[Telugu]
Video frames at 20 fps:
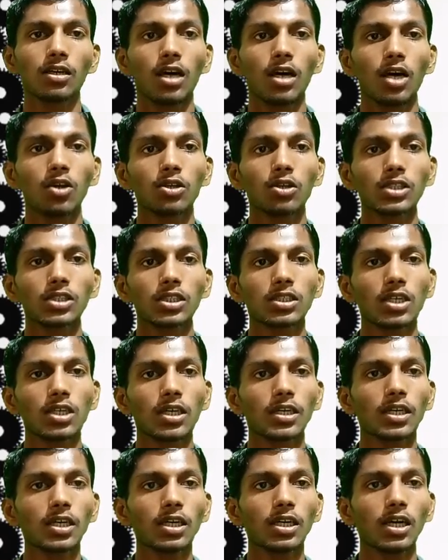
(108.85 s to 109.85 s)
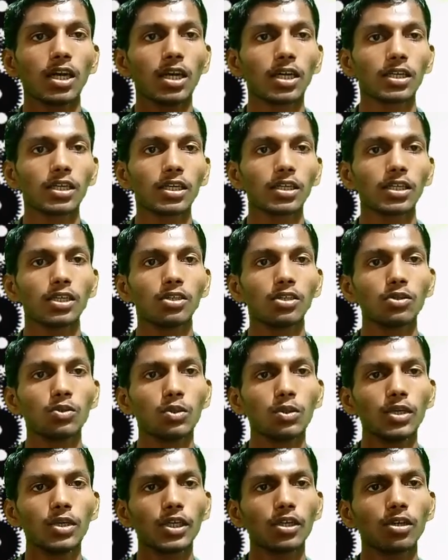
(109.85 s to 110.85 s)
అలో చేసేయండి అలాగే నేను
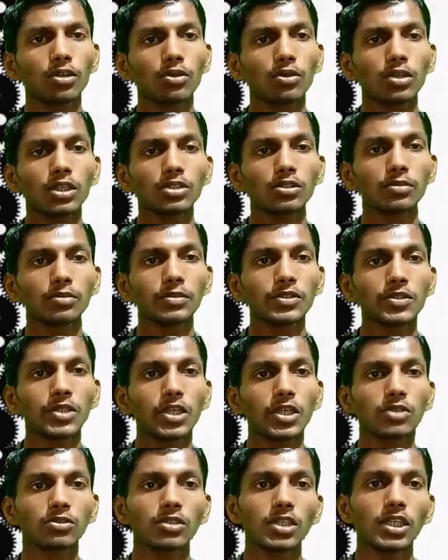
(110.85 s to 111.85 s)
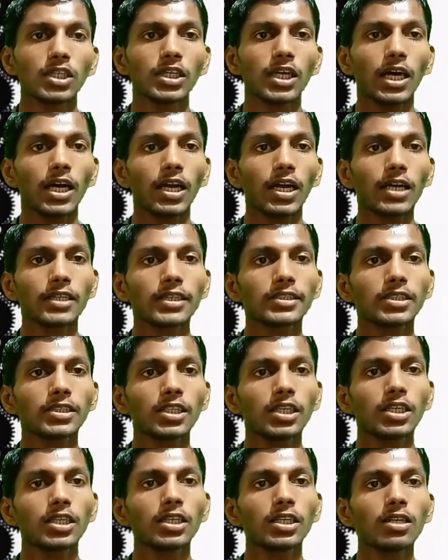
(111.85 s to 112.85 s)
వీడియోలో కూడా చూపిస్తున్నాను చూడండి అలాగే
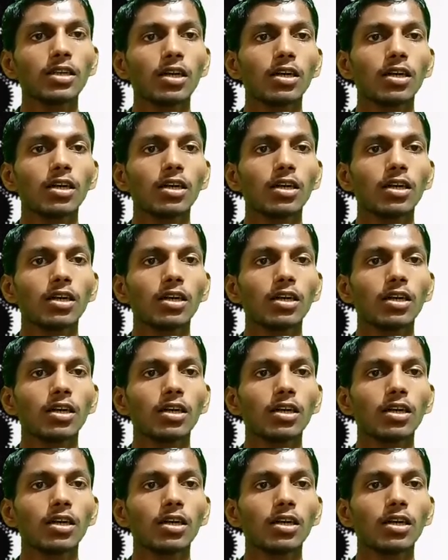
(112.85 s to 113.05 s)
చేయండి